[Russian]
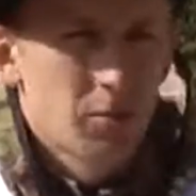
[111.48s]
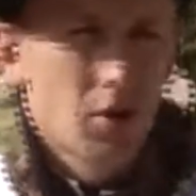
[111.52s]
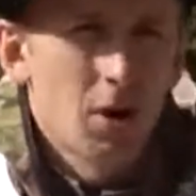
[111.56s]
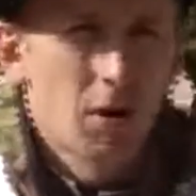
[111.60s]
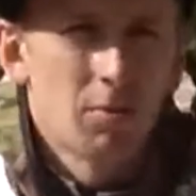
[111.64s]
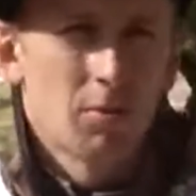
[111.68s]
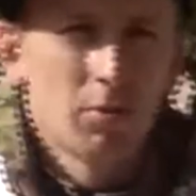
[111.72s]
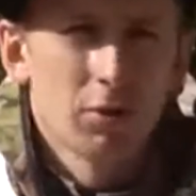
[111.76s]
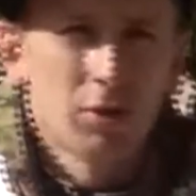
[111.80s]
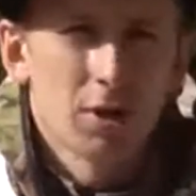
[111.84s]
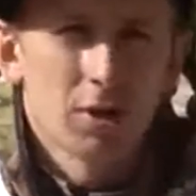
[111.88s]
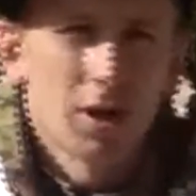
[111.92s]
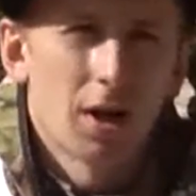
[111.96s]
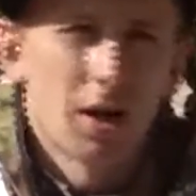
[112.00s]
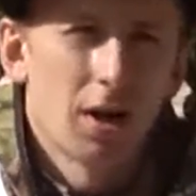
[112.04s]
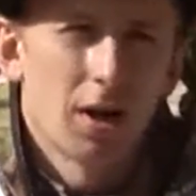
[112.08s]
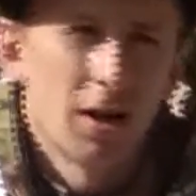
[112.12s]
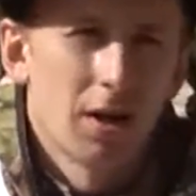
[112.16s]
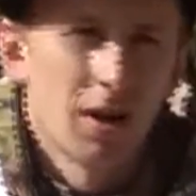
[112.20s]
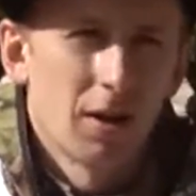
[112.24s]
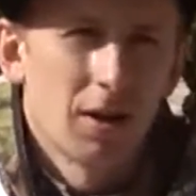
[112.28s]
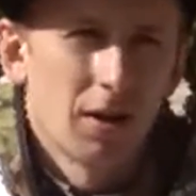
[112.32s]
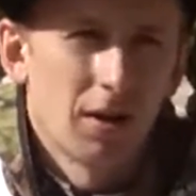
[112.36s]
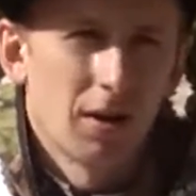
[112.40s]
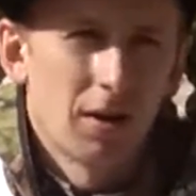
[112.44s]
сбором мусора
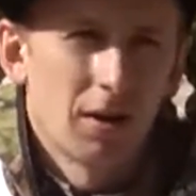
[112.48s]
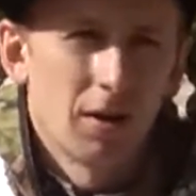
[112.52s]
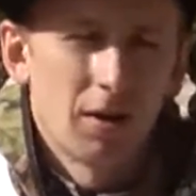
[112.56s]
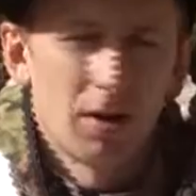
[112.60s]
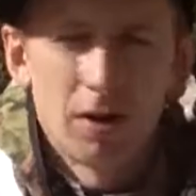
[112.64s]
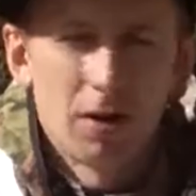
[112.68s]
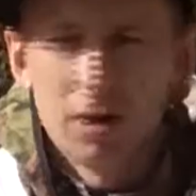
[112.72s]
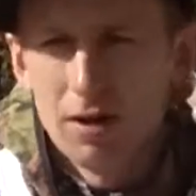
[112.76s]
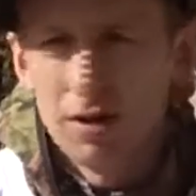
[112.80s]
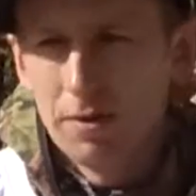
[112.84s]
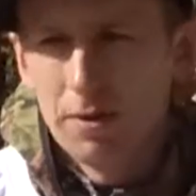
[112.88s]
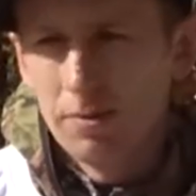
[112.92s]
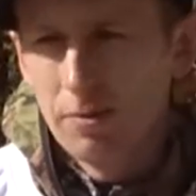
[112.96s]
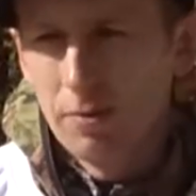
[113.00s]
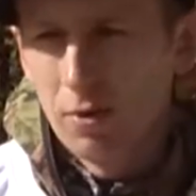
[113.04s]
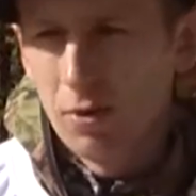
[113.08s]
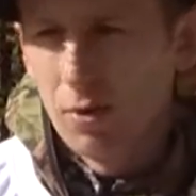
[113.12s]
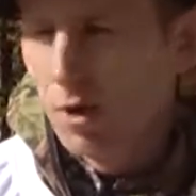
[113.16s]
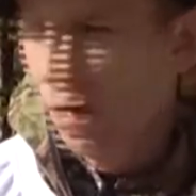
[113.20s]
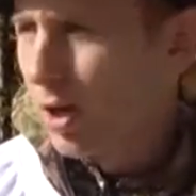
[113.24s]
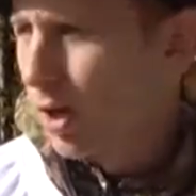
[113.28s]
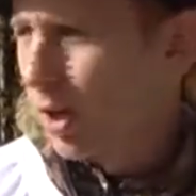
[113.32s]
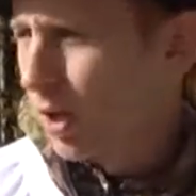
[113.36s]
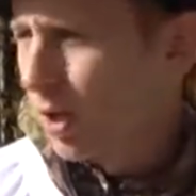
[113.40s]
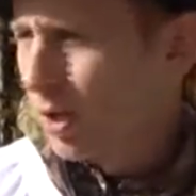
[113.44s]
э,
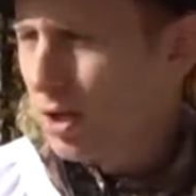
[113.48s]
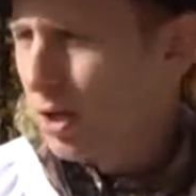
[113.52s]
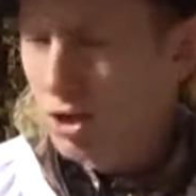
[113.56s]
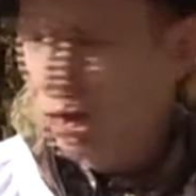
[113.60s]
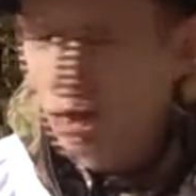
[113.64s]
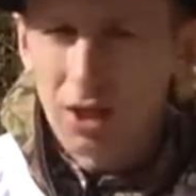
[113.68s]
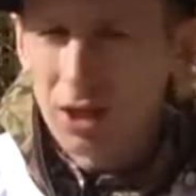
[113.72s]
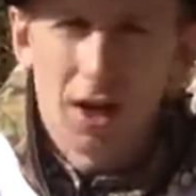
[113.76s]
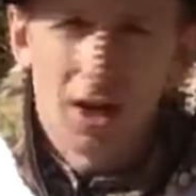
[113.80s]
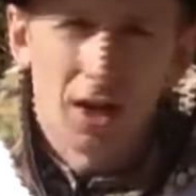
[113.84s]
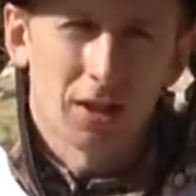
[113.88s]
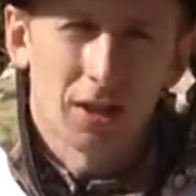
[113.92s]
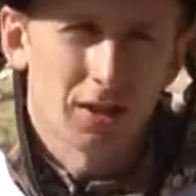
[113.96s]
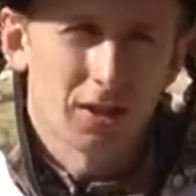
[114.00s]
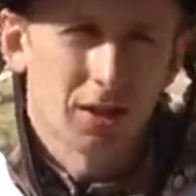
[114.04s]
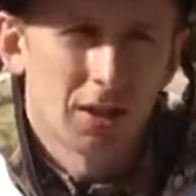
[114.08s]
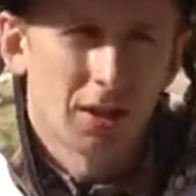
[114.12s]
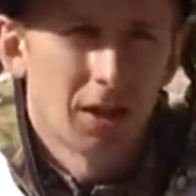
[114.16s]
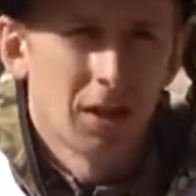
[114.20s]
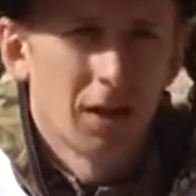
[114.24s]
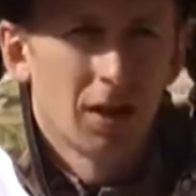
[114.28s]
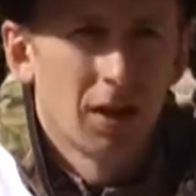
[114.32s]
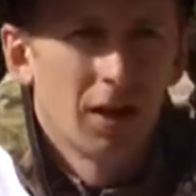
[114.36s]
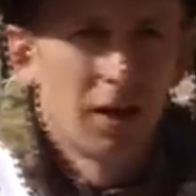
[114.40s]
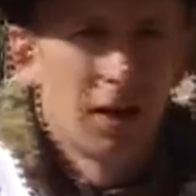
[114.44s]
по экологической
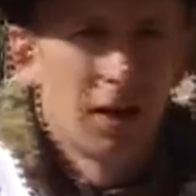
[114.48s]
акции.